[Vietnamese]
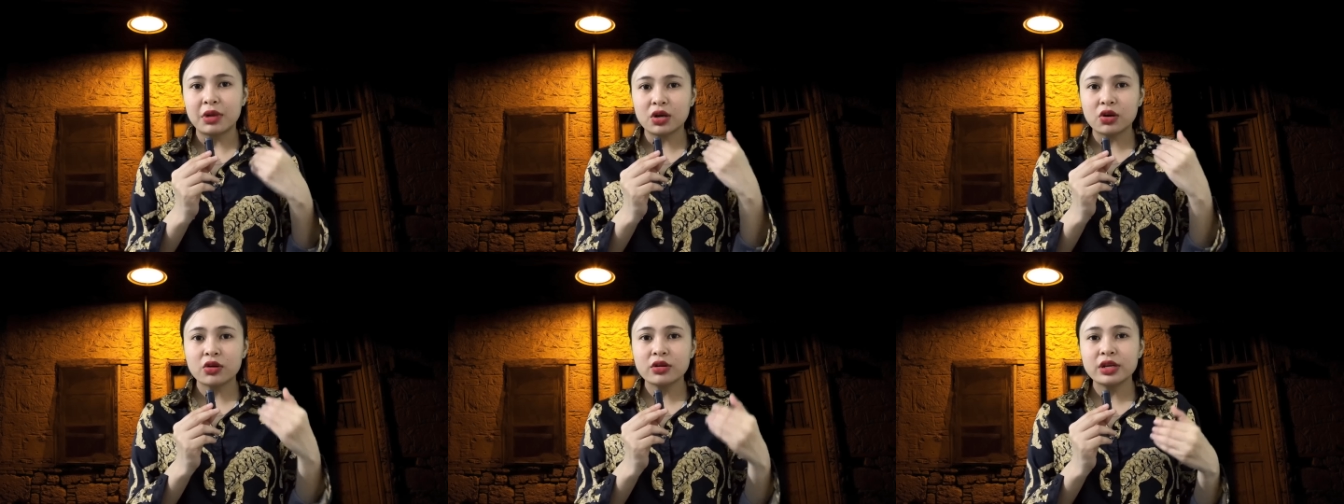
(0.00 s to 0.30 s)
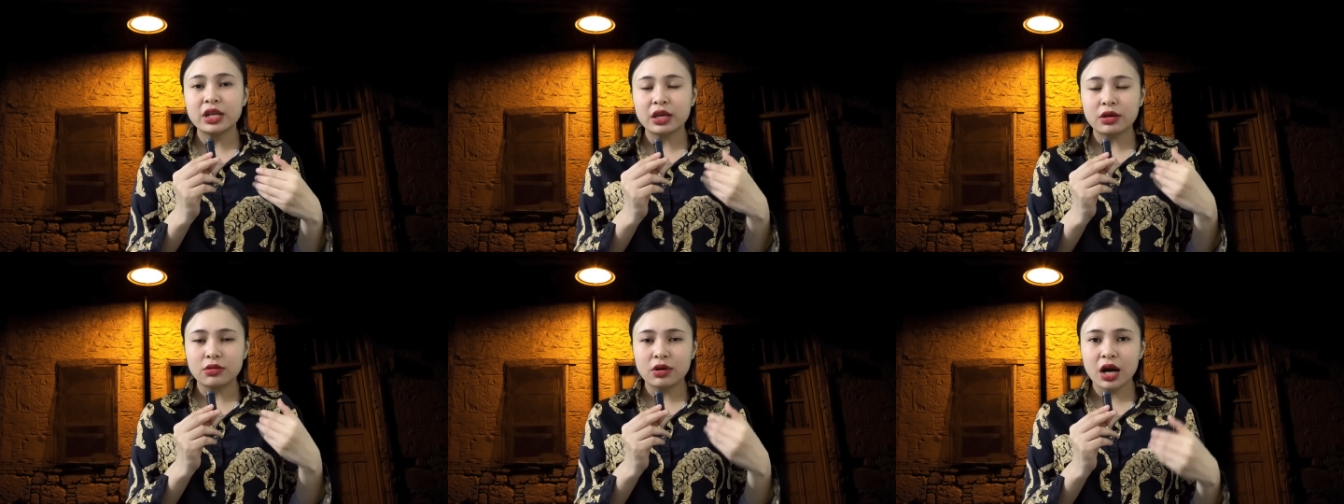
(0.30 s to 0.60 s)
Mà
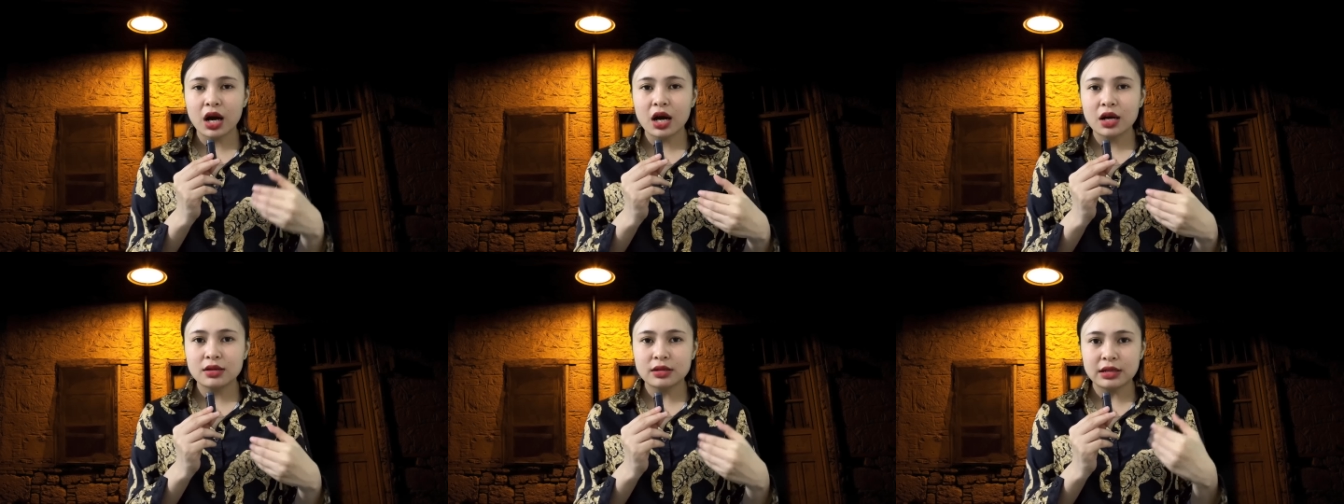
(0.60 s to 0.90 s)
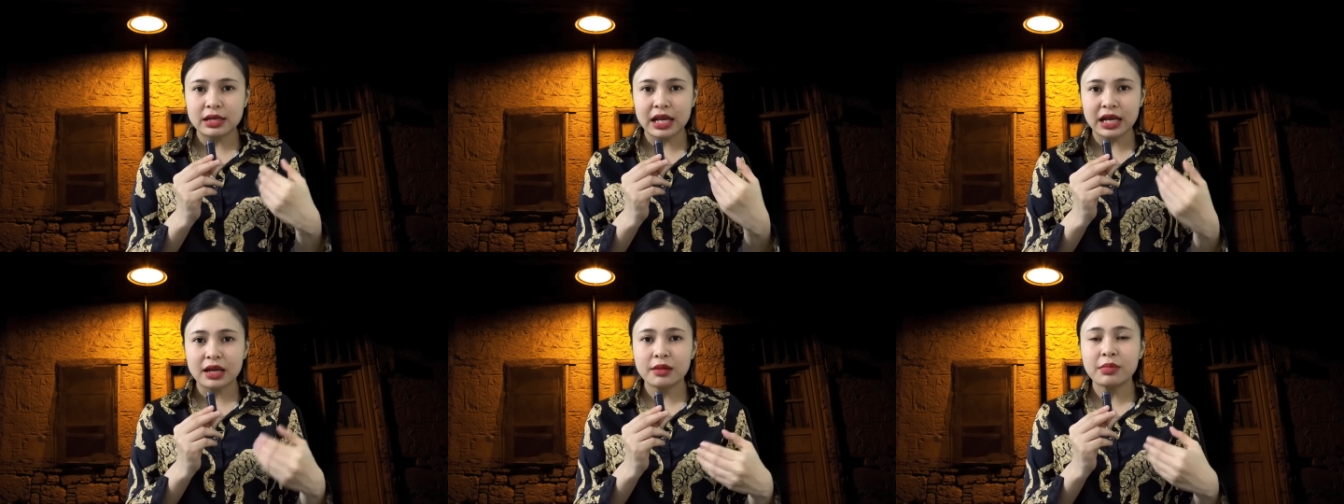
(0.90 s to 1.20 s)
có điều
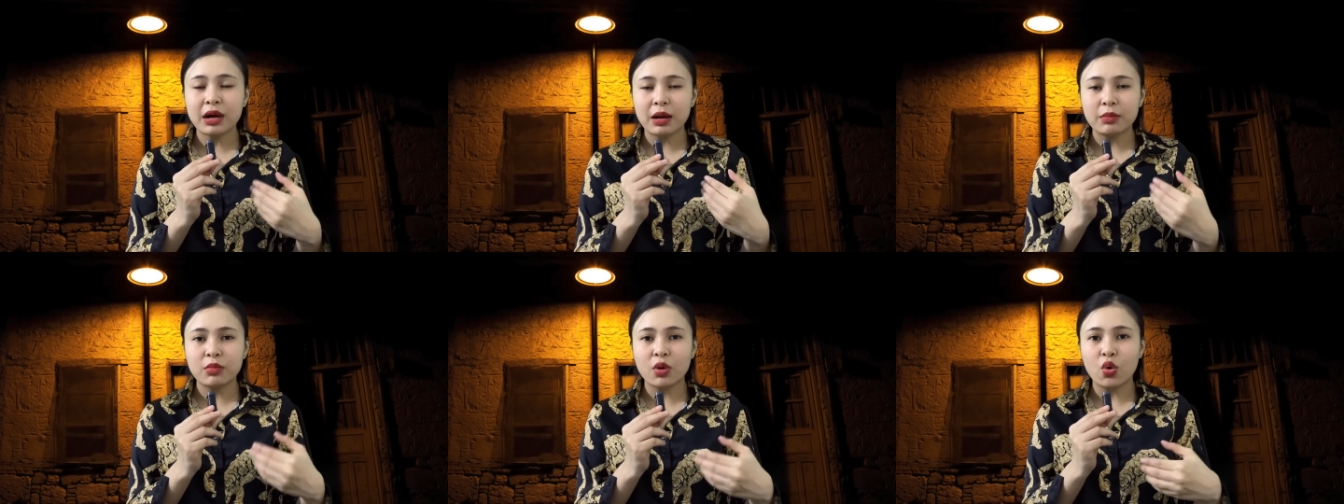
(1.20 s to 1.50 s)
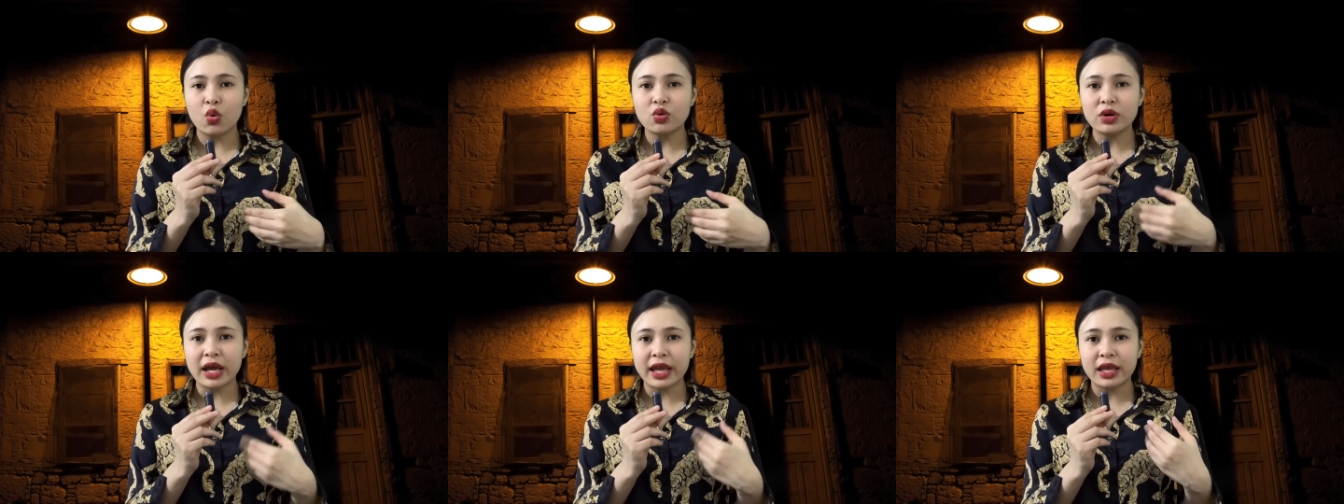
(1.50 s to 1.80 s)
hơn là cái bà
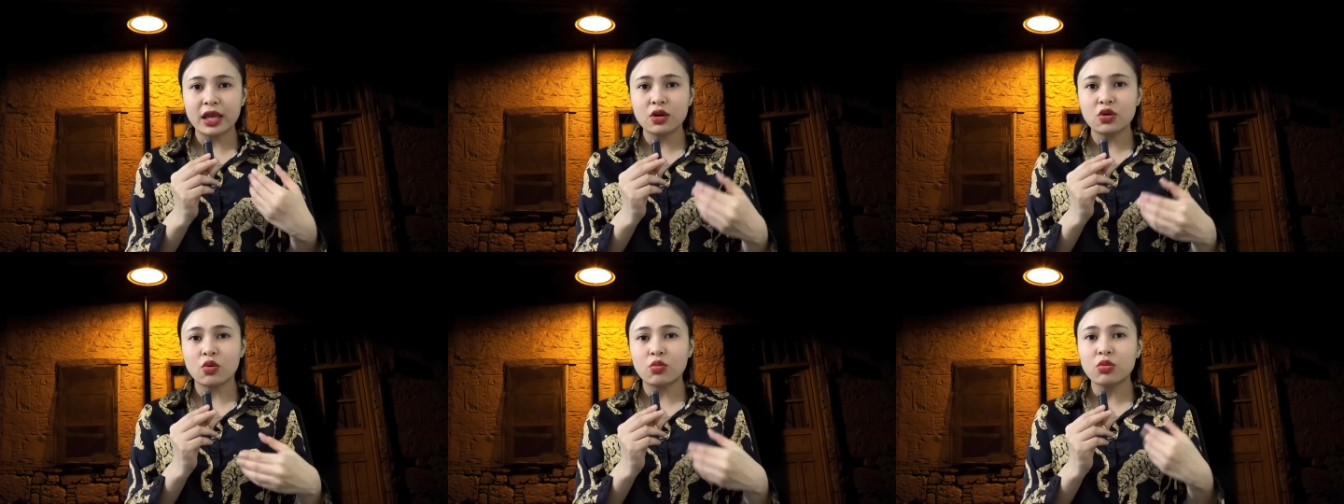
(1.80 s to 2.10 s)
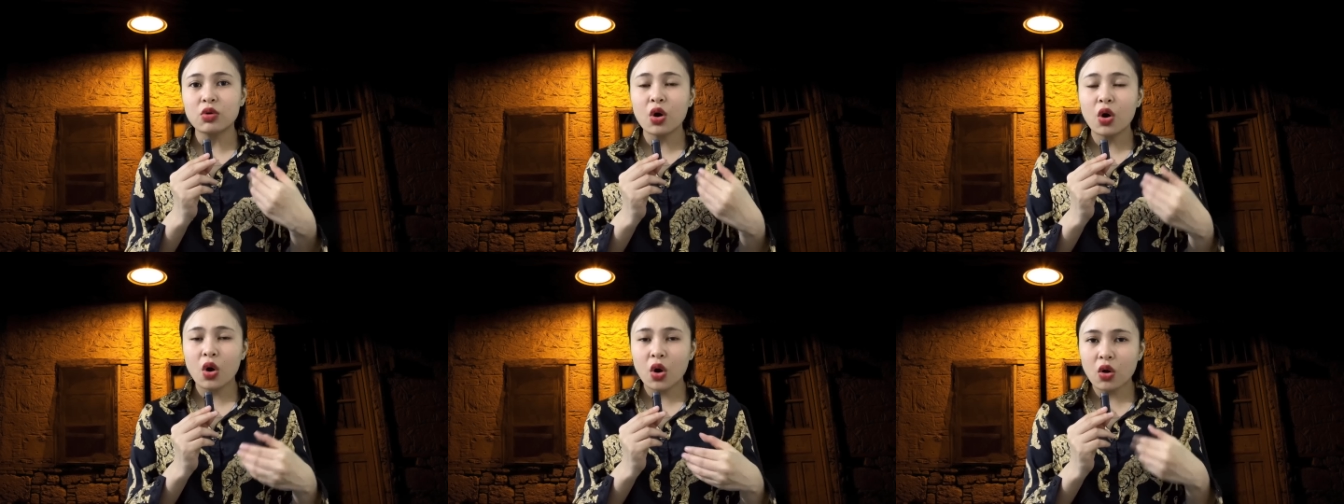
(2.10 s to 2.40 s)
mụ này
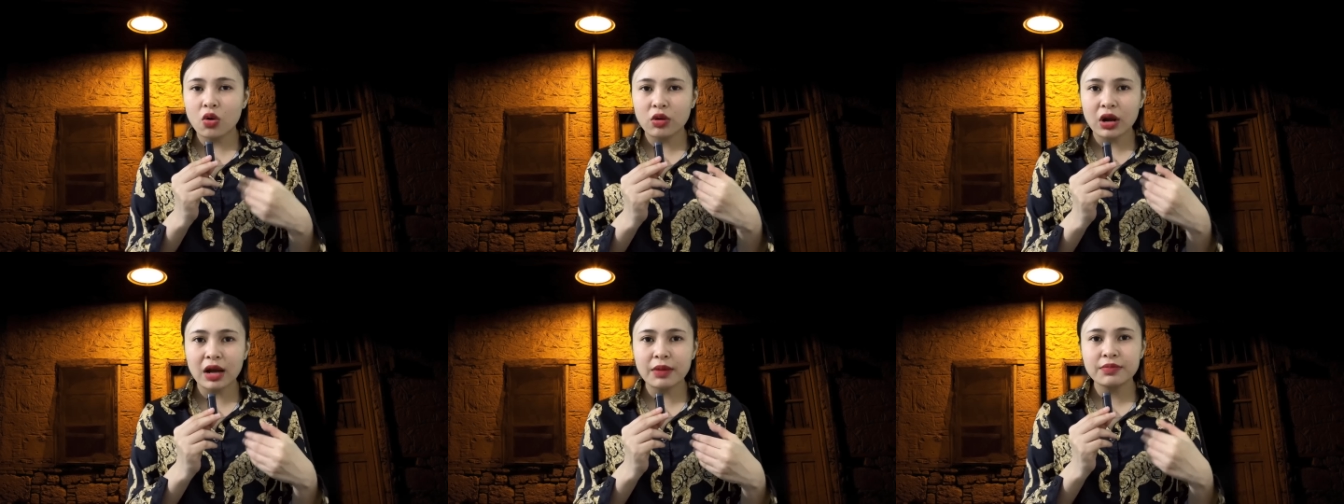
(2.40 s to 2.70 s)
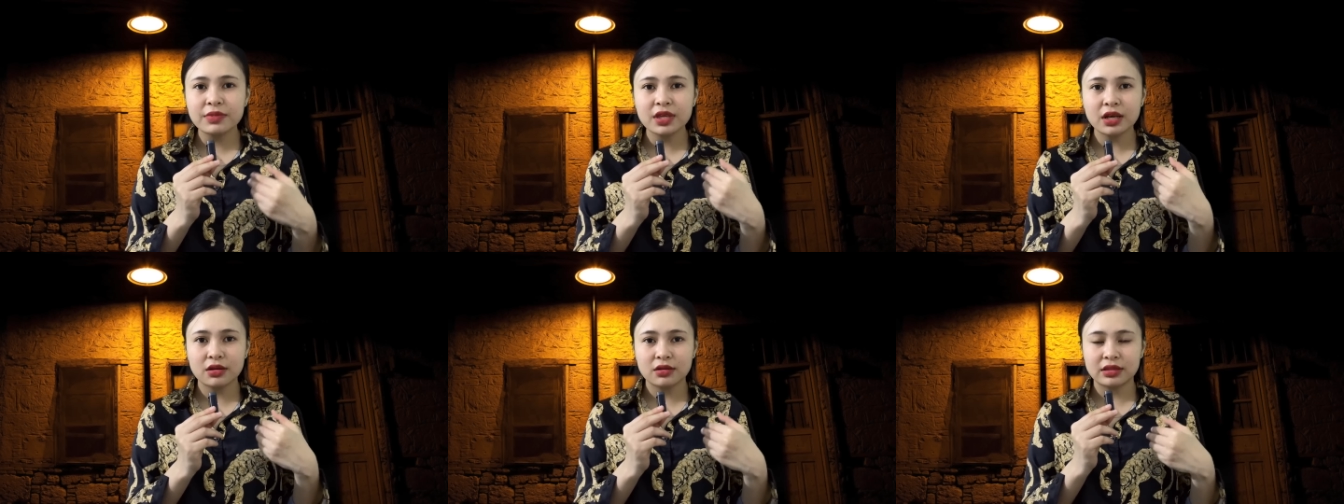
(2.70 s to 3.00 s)
cũng có hô
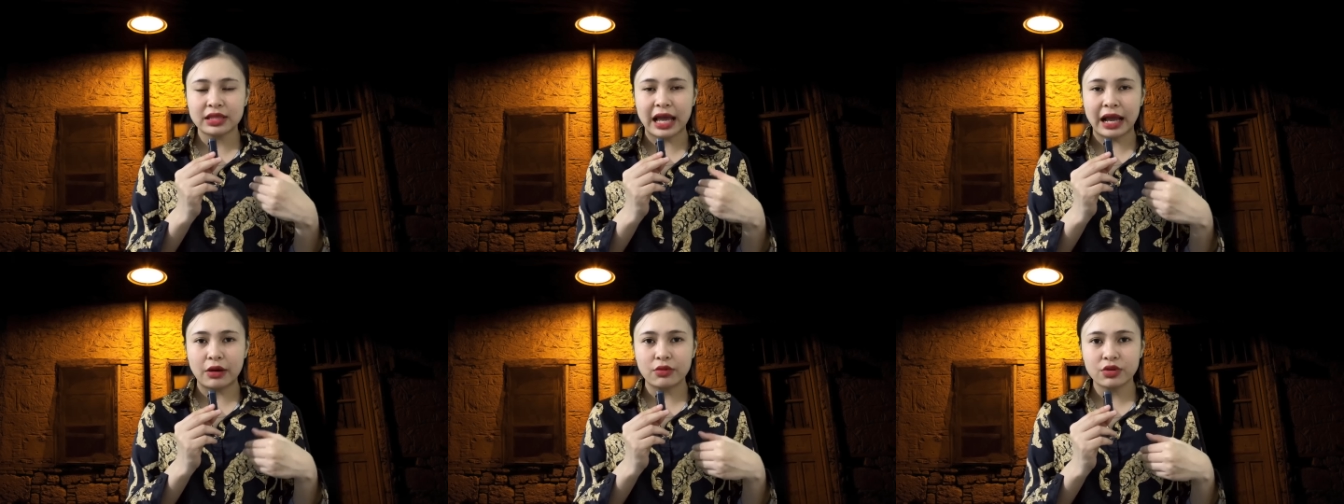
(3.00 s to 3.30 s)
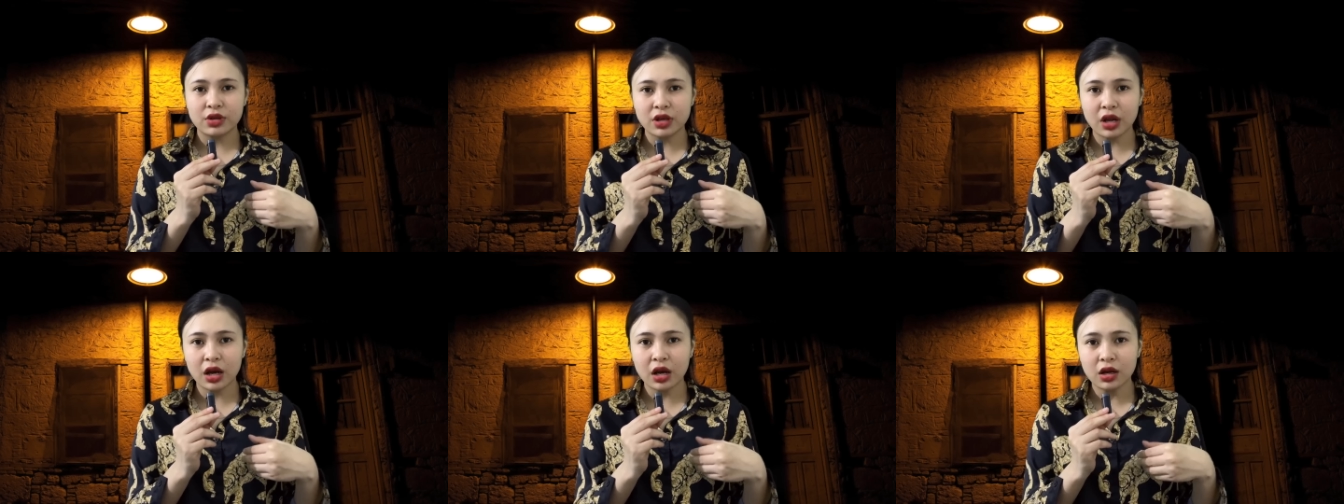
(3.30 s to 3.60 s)
hấp nhân
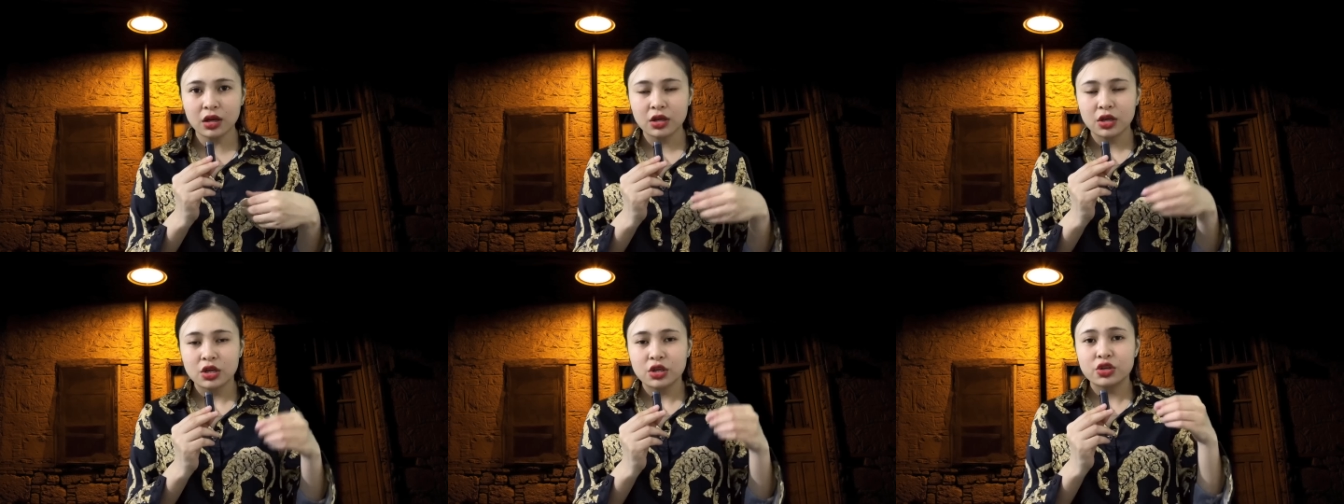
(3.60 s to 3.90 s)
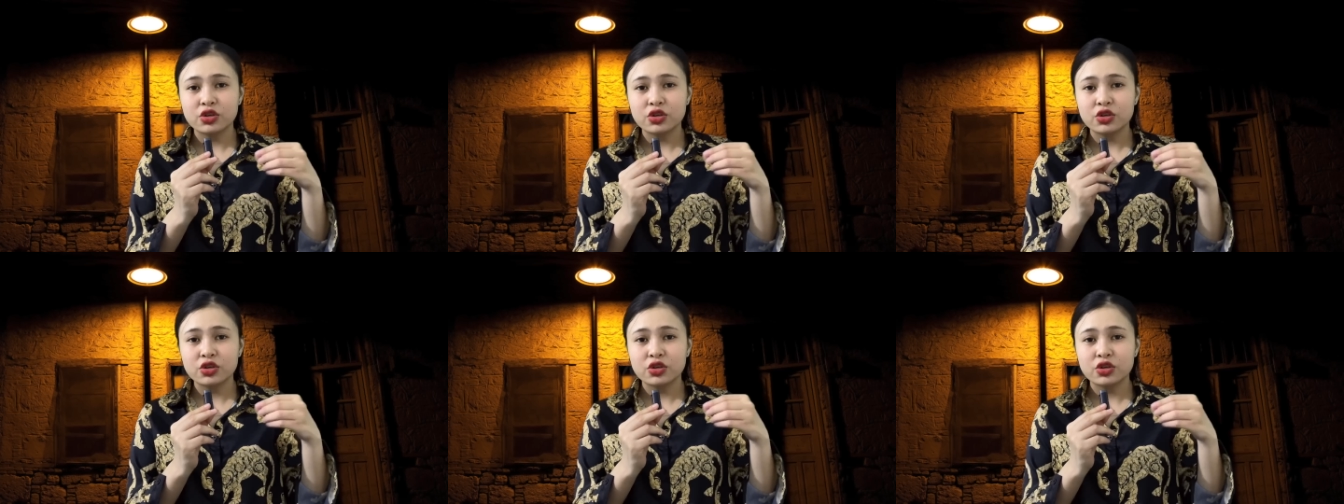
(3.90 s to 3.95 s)
tạo cho nó,